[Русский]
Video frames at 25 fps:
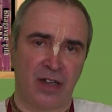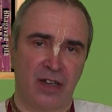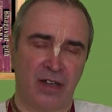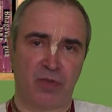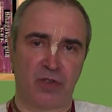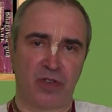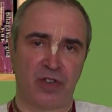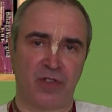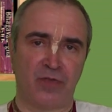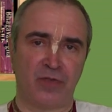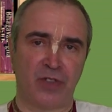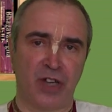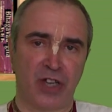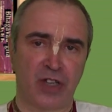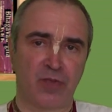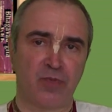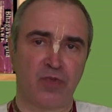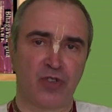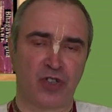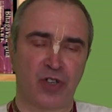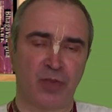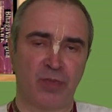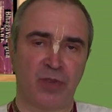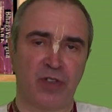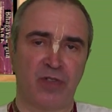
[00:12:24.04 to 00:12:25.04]
против нас
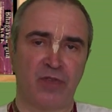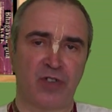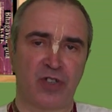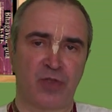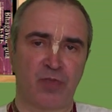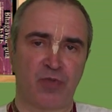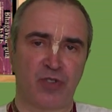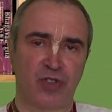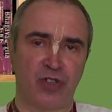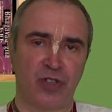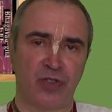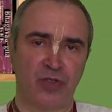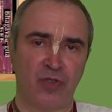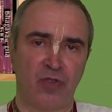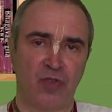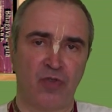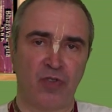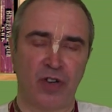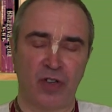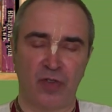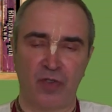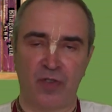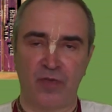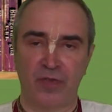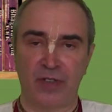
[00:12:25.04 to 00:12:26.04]
может быть возбуждено
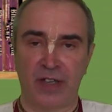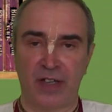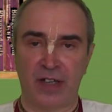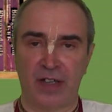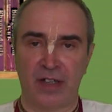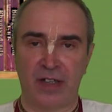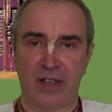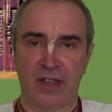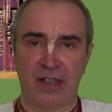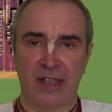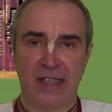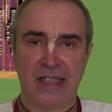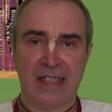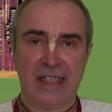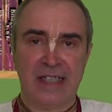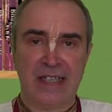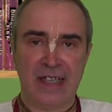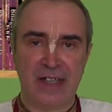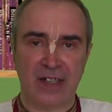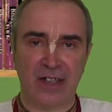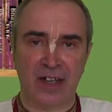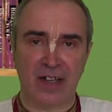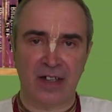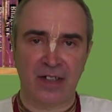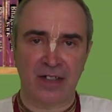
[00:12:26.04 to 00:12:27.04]
уголовное
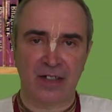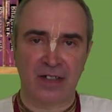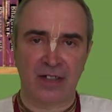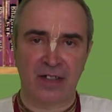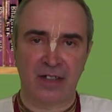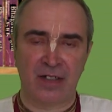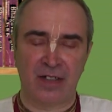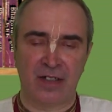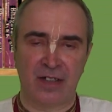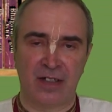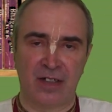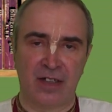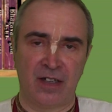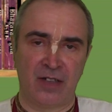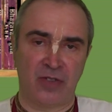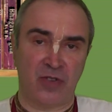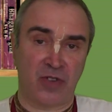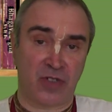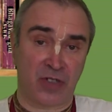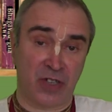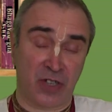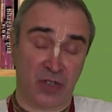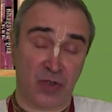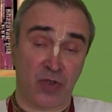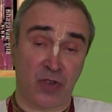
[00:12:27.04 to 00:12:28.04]
дело. То
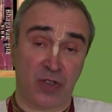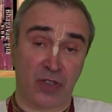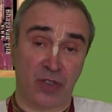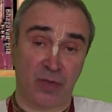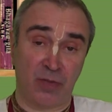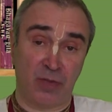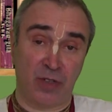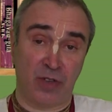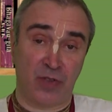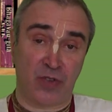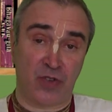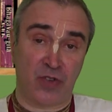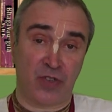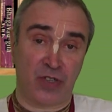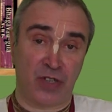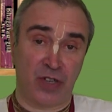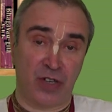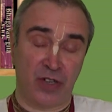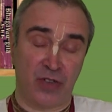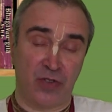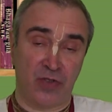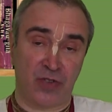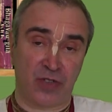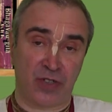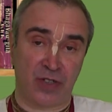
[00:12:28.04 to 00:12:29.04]
есть настолько это было все
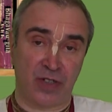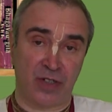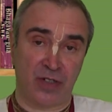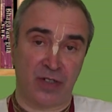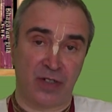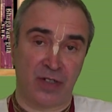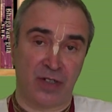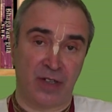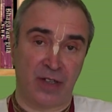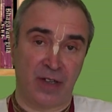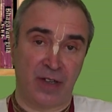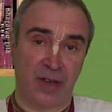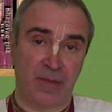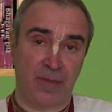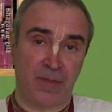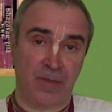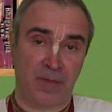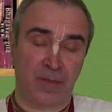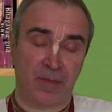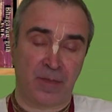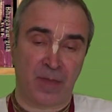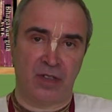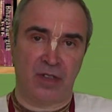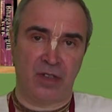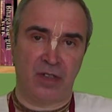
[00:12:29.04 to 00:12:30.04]
серьезно.
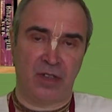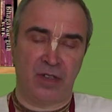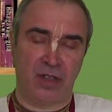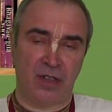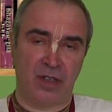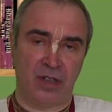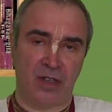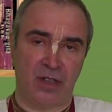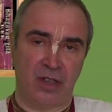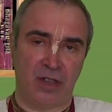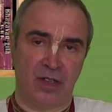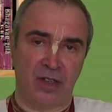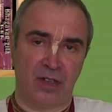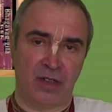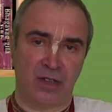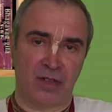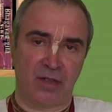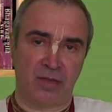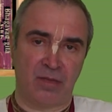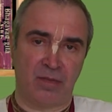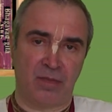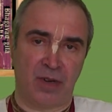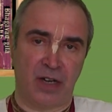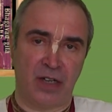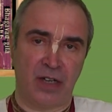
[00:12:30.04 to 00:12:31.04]
И
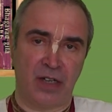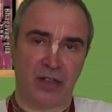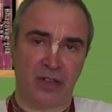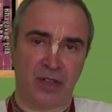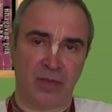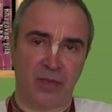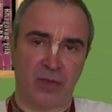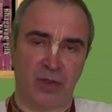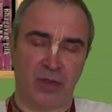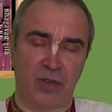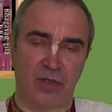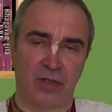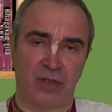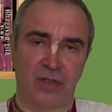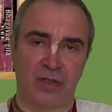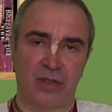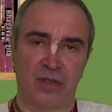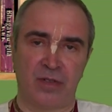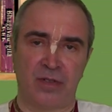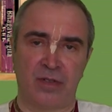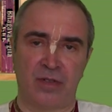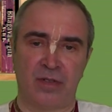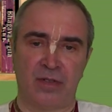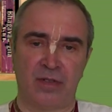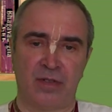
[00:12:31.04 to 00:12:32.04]
поэтому
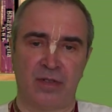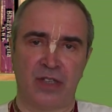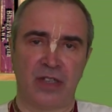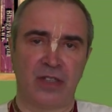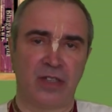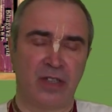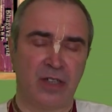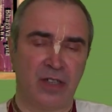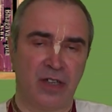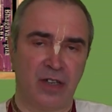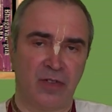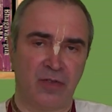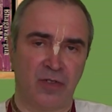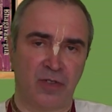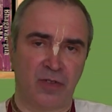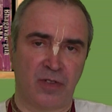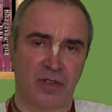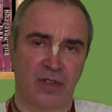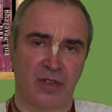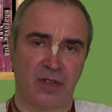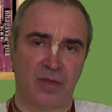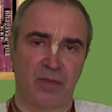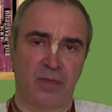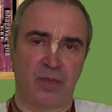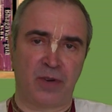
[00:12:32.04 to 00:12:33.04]
такие вот
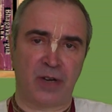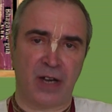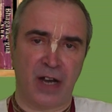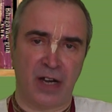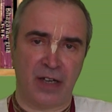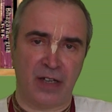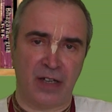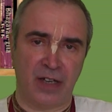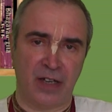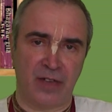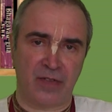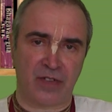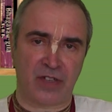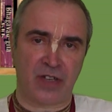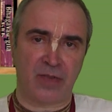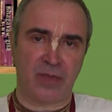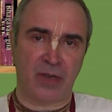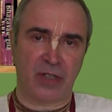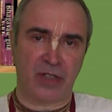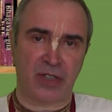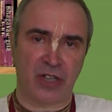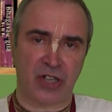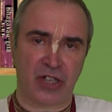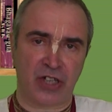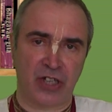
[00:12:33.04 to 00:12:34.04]
правильные
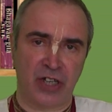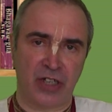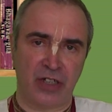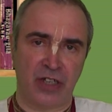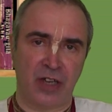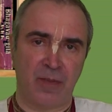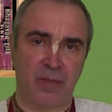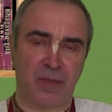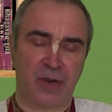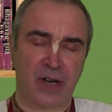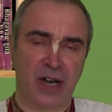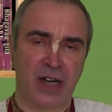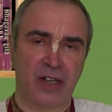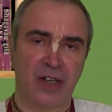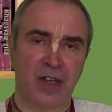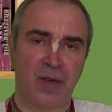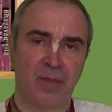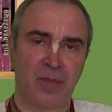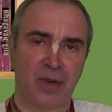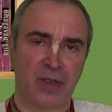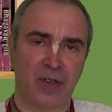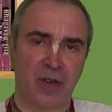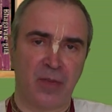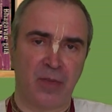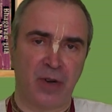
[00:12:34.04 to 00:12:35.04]
взаимоотношения и правильное
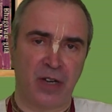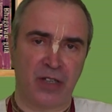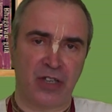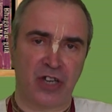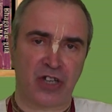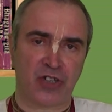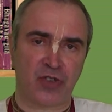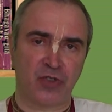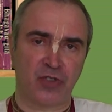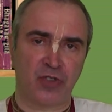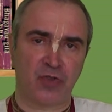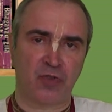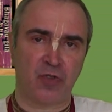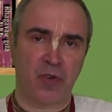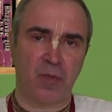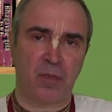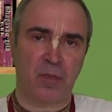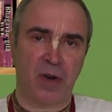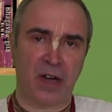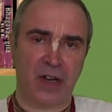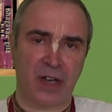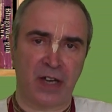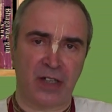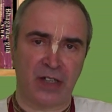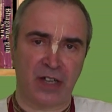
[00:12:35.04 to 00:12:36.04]
понимание, что такое
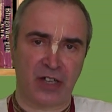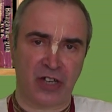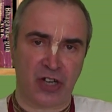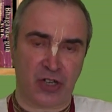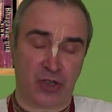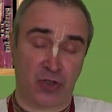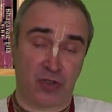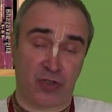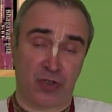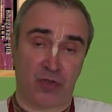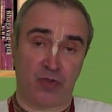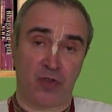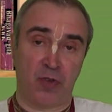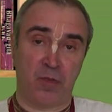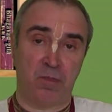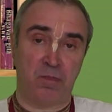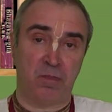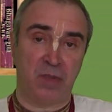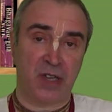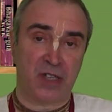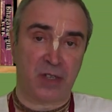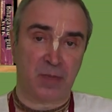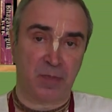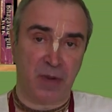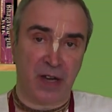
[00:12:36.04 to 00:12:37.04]
порядок и что такое
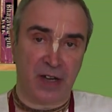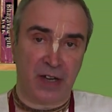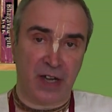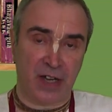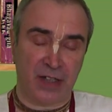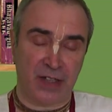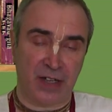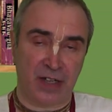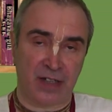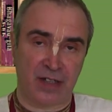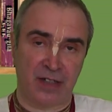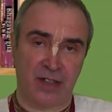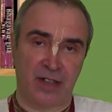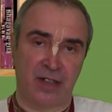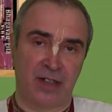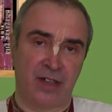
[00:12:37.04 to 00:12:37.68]
беспорядок,